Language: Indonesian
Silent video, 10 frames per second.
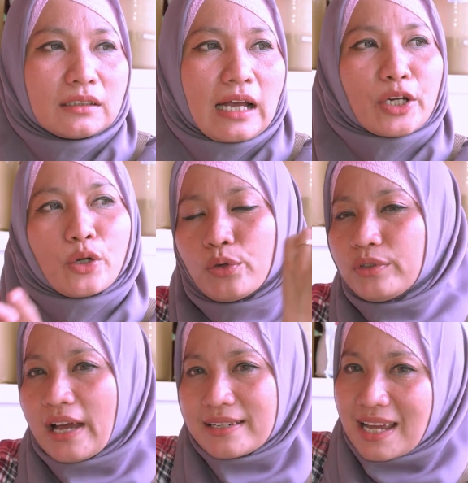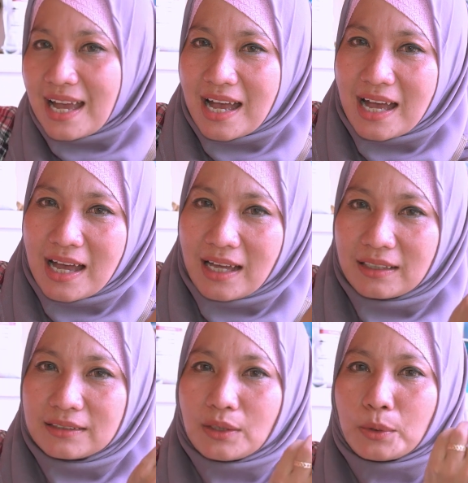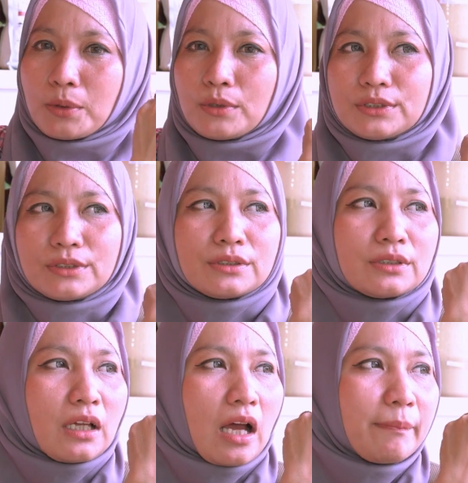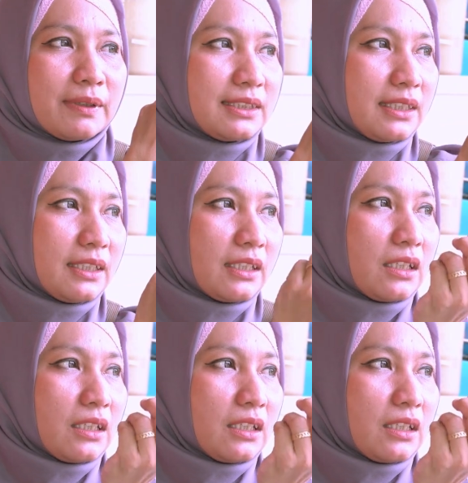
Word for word: kargo udah ada terus apa sih